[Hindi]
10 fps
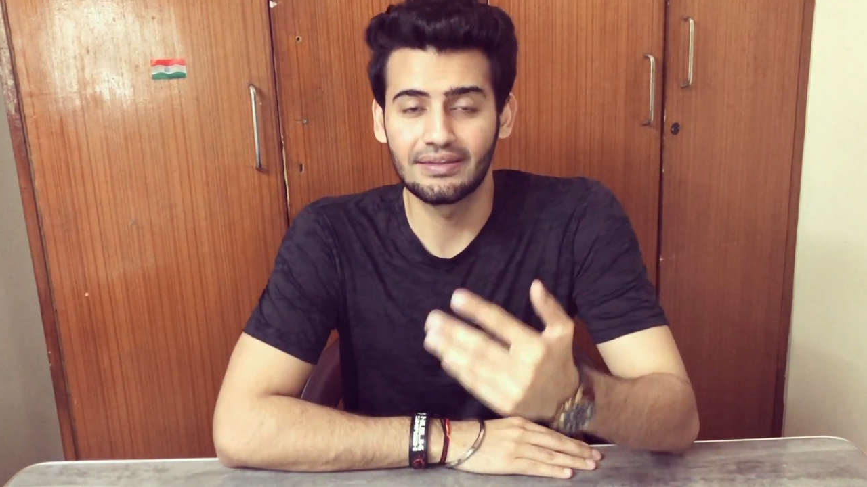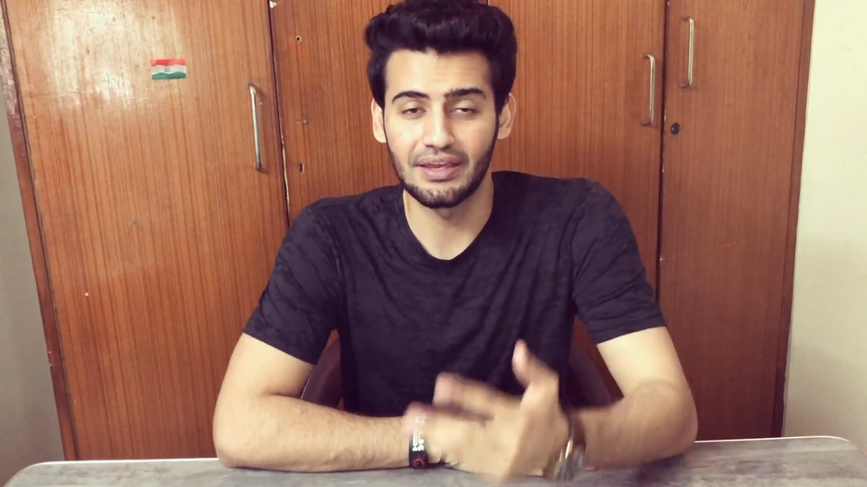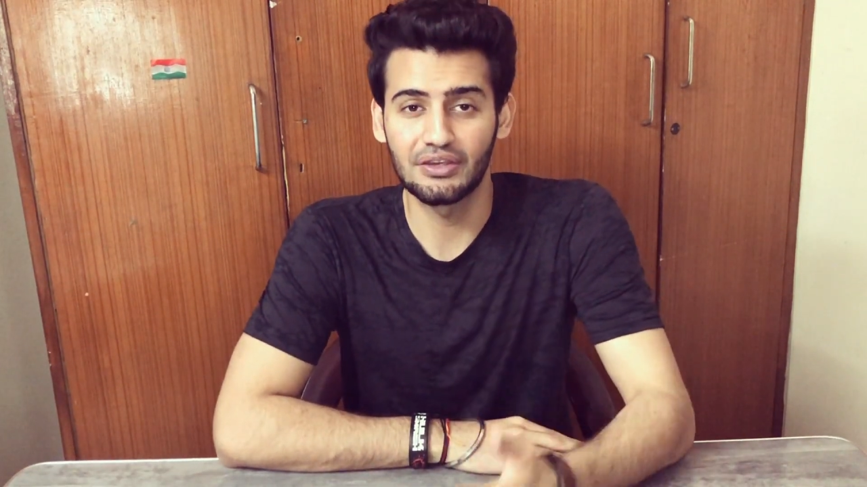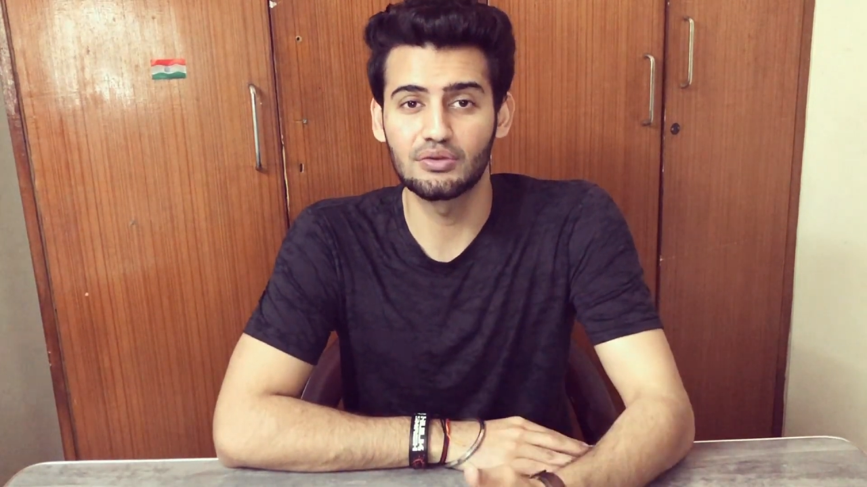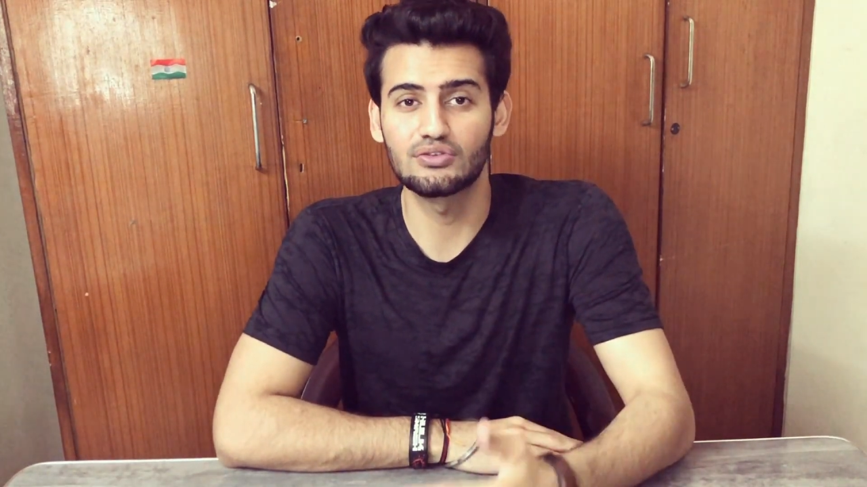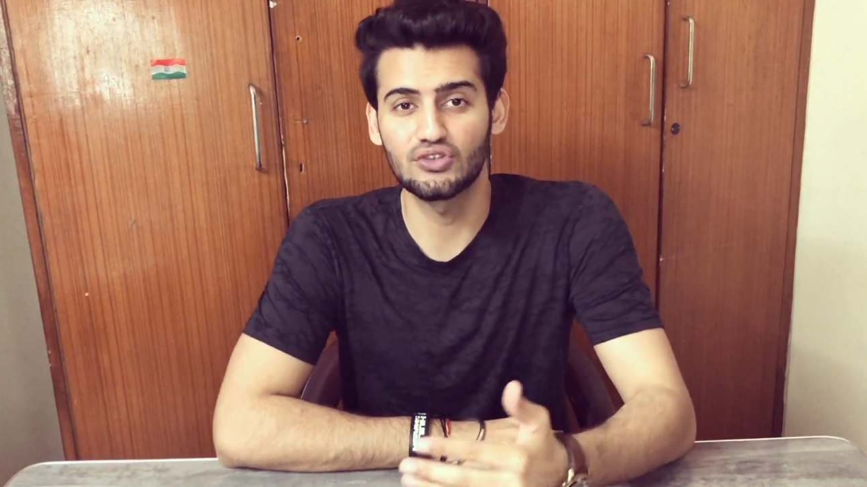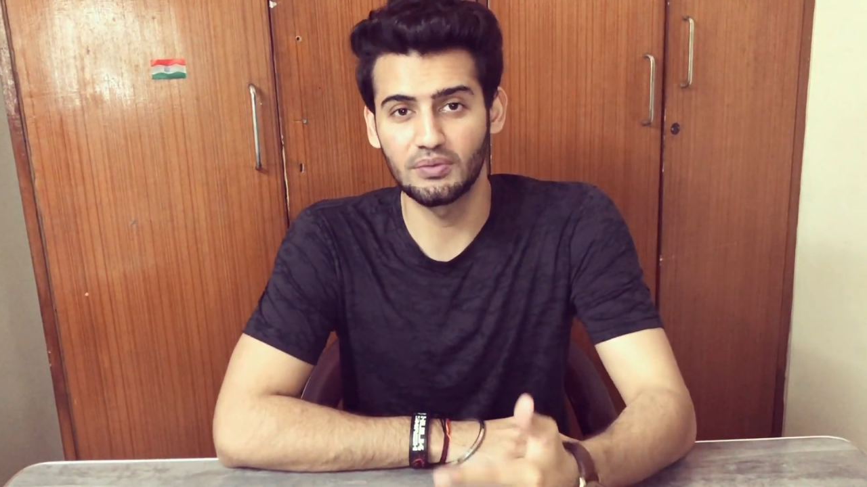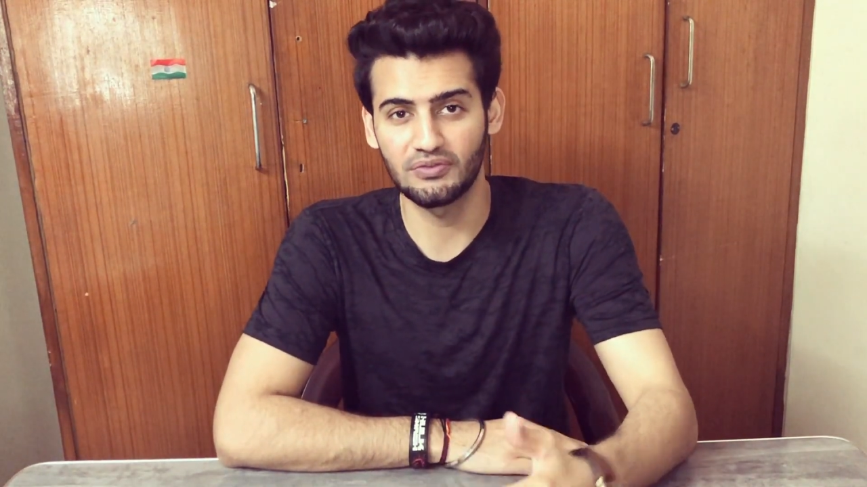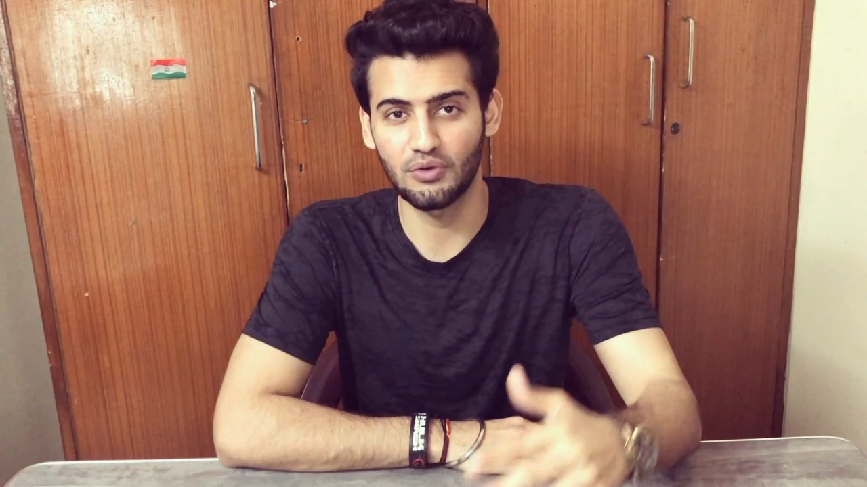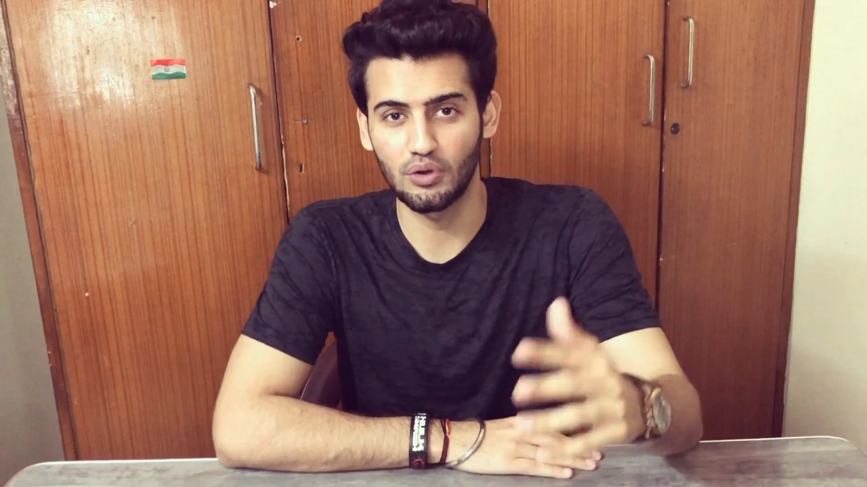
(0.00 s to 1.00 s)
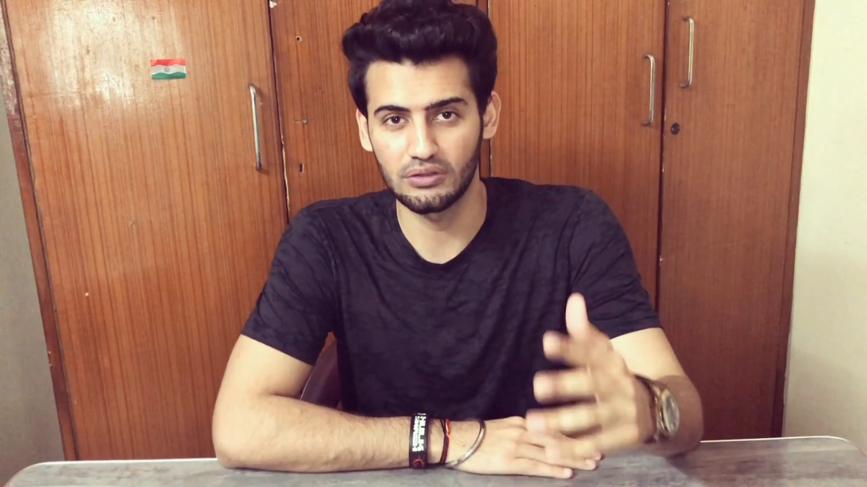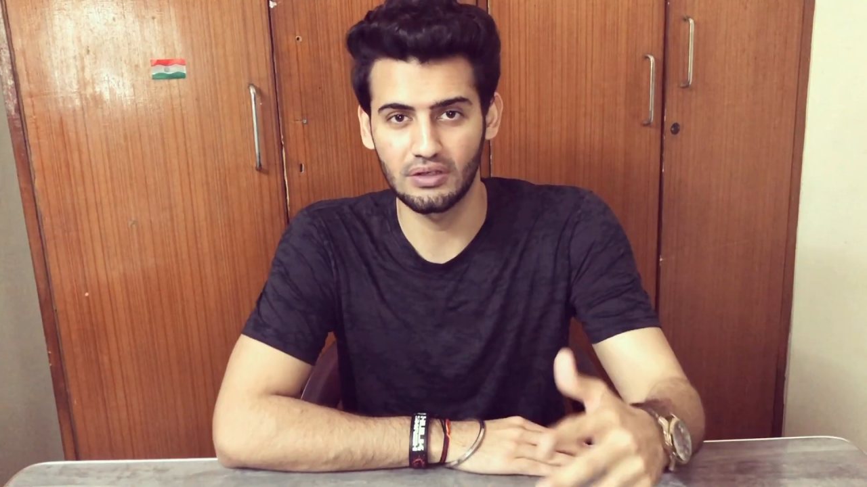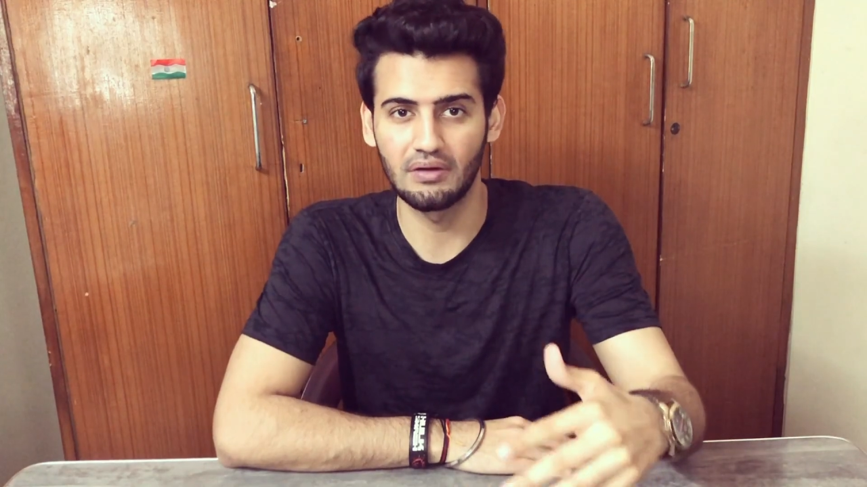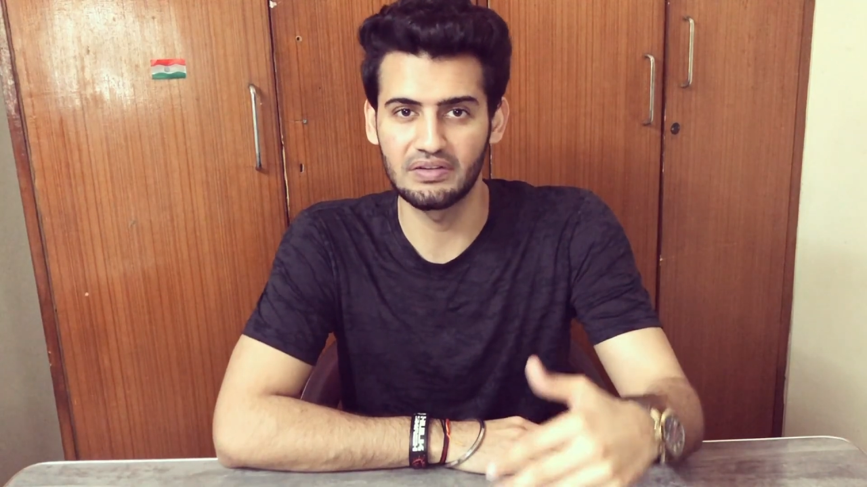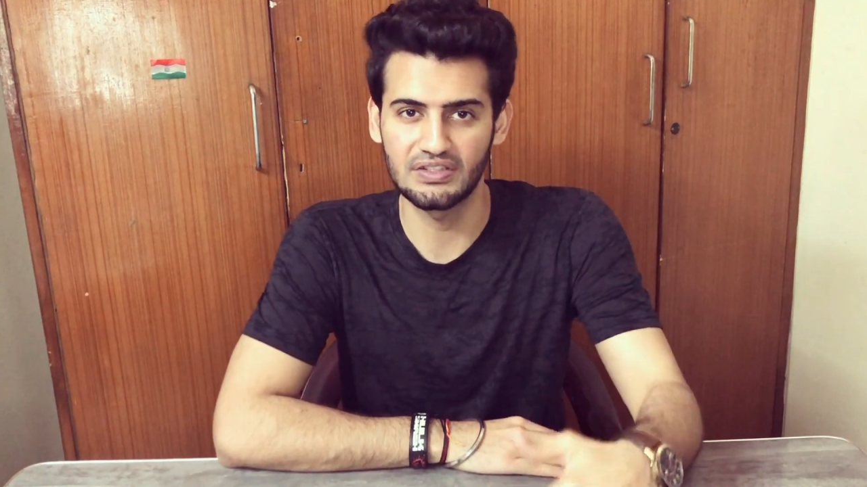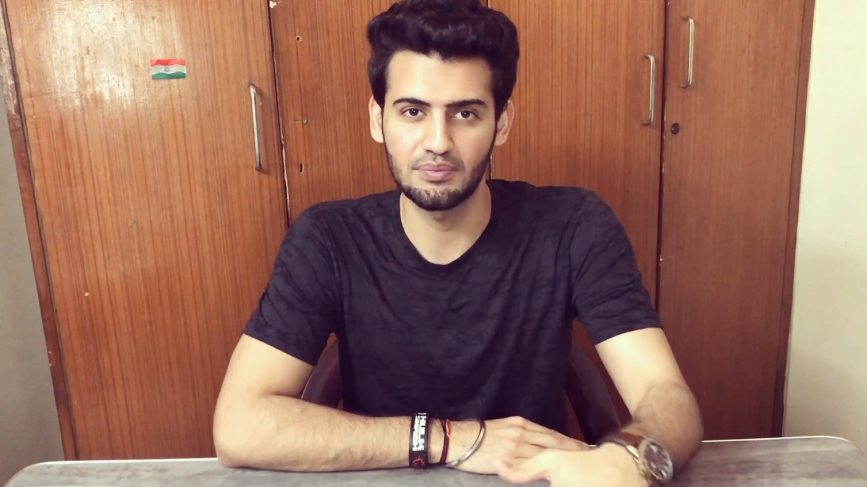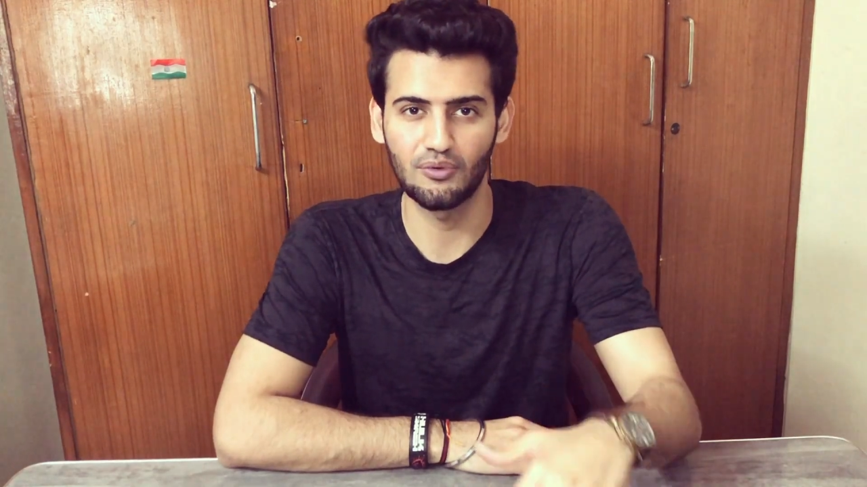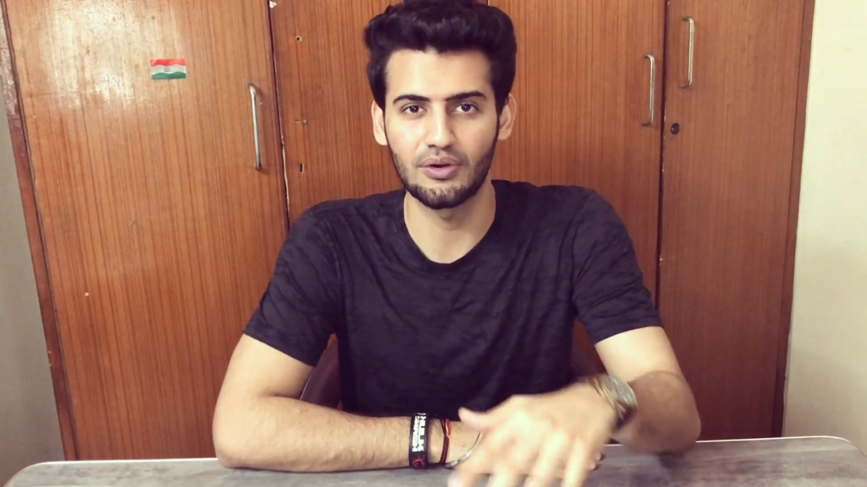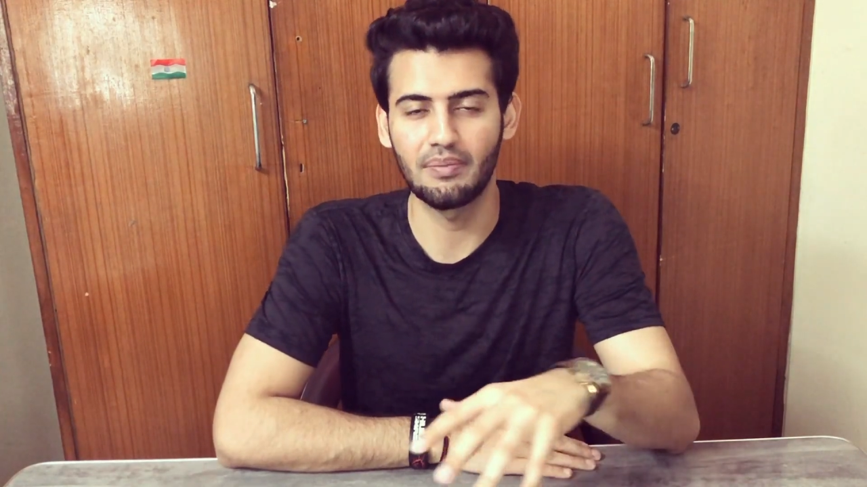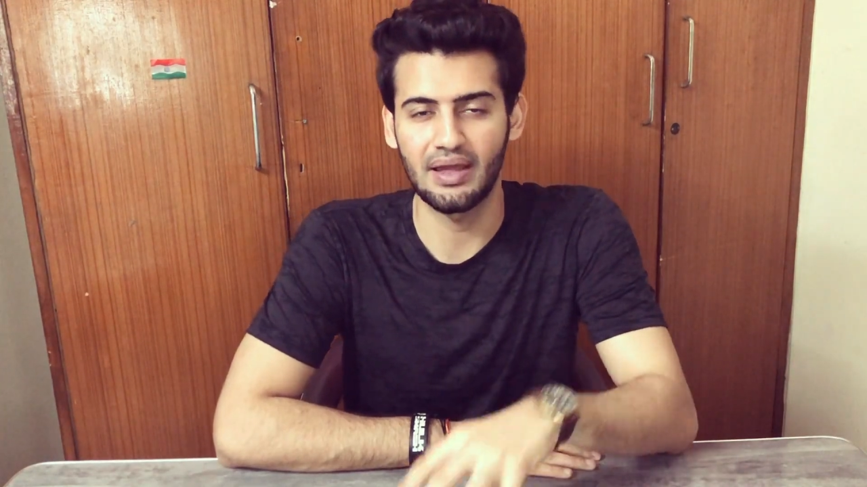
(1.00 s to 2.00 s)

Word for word: थैंक यू सो मच फॉर ऑल द लव एंड सपोर्ट